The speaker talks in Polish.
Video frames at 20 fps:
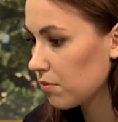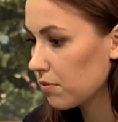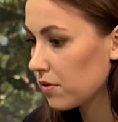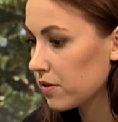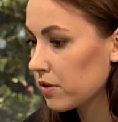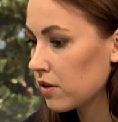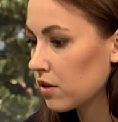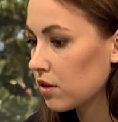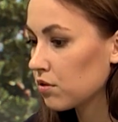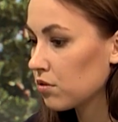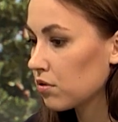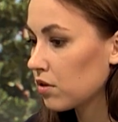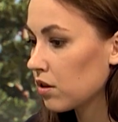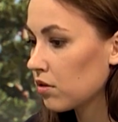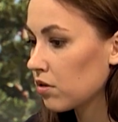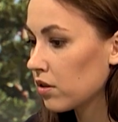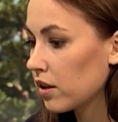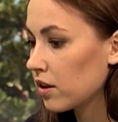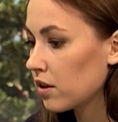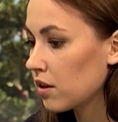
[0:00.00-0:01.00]
bez względu na
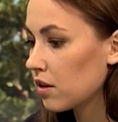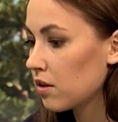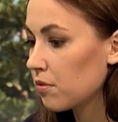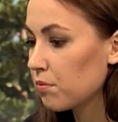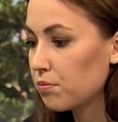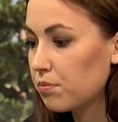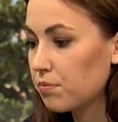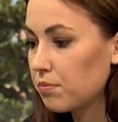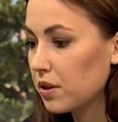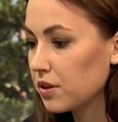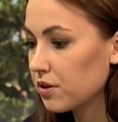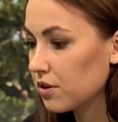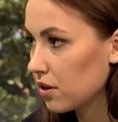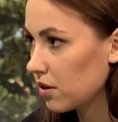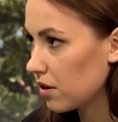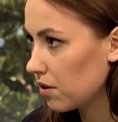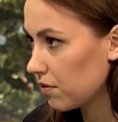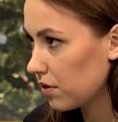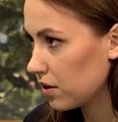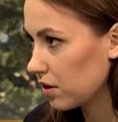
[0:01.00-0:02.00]
to, jaki będzie
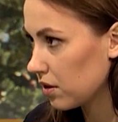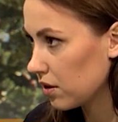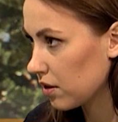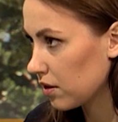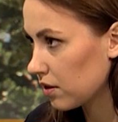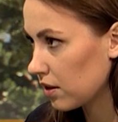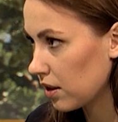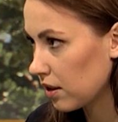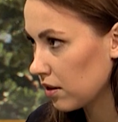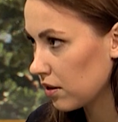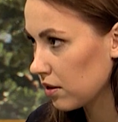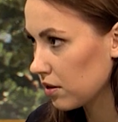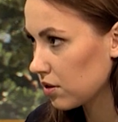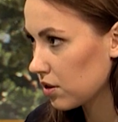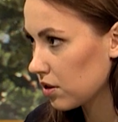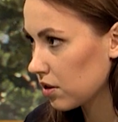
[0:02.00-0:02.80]
jej wynik, tak?